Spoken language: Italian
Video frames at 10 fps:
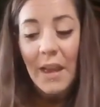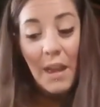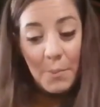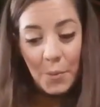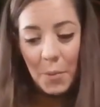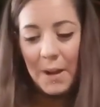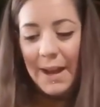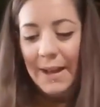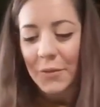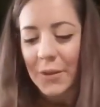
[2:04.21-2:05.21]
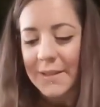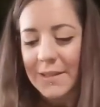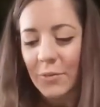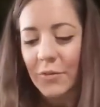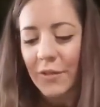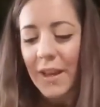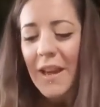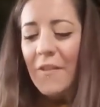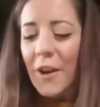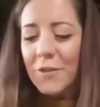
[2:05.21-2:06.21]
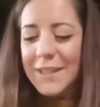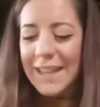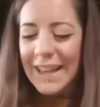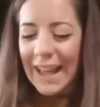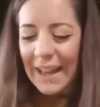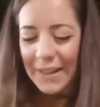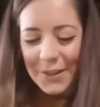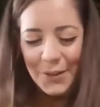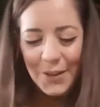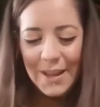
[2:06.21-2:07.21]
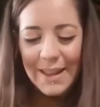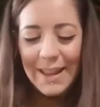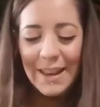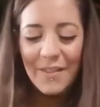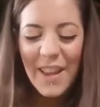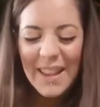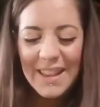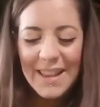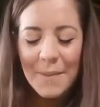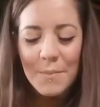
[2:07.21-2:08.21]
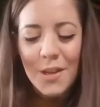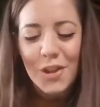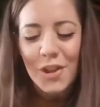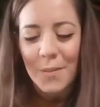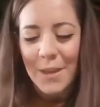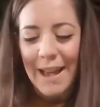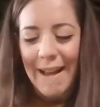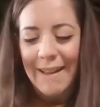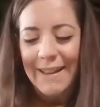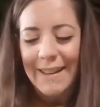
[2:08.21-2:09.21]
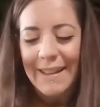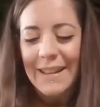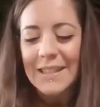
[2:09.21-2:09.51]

E pur mancando le stufe, fa così caldo che le vecchie bisce bianche